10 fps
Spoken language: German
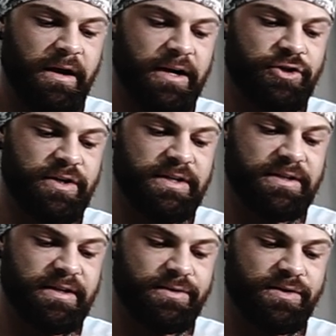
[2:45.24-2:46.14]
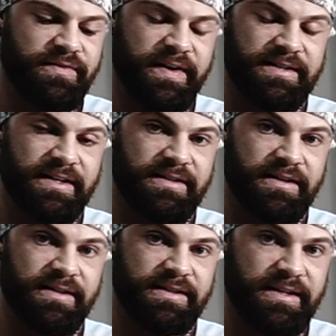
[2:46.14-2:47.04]
Anschließend dazu zwei
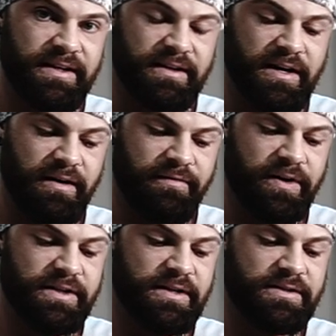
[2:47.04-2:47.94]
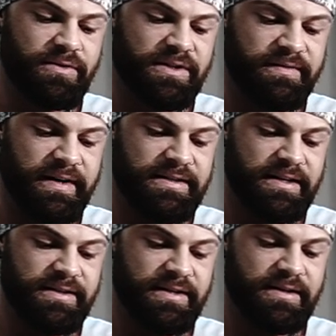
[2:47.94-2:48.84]
Sätze Seated Calf Raises und zwei
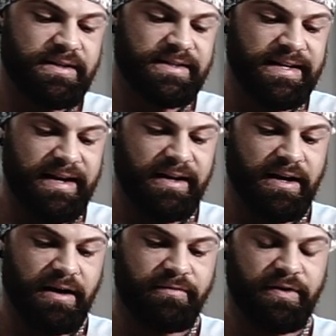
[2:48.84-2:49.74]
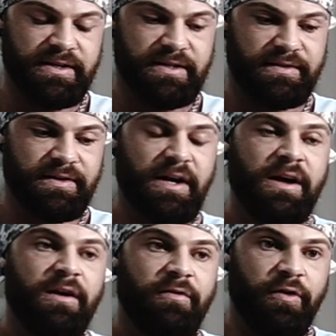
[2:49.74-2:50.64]
Sätze Standing Calf Raises.
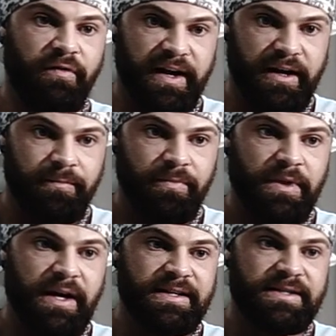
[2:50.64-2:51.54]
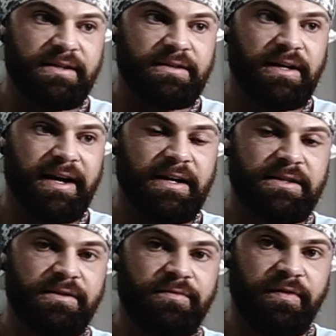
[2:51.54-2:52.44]
Vorweg, es sind
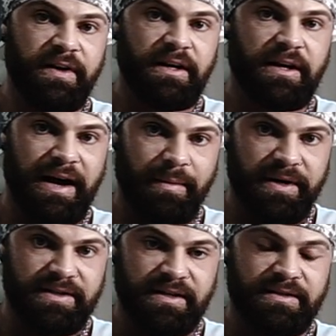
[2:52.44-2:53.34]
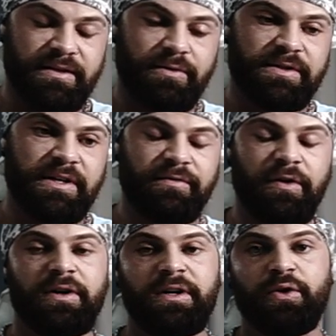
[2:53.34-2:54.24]
relativ wenig Arbeitssätze und es hat
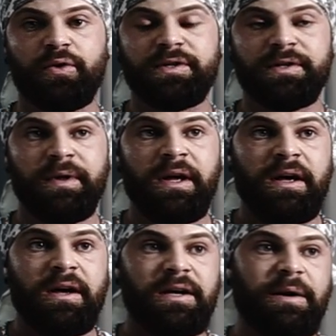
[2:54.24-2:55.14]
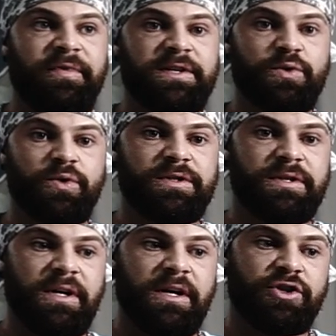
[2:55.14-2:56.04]
folgenden Grund. Ich habe
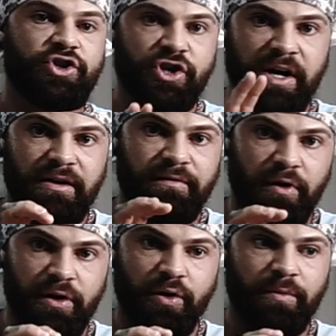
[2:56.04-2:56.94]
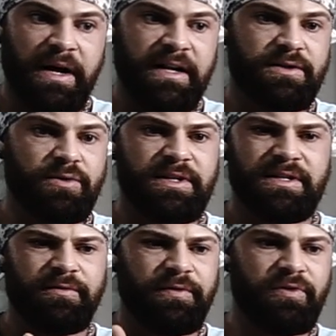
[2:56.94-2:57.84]
versucht, Chunk Volume, also
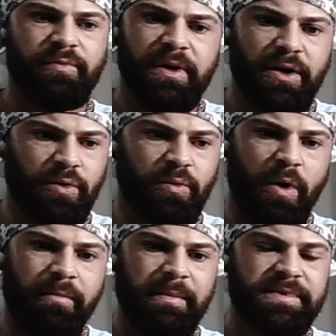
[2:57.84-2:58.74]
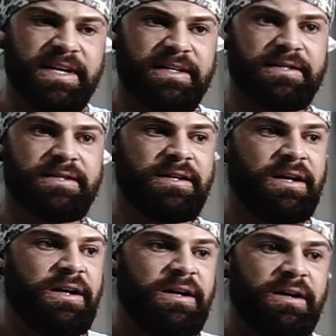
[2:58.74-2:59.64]
diese 5 Millionen Warm-up-Sets,
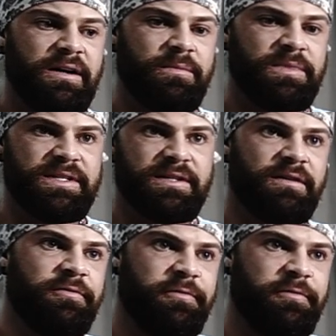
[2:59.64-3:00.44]
ähm, diese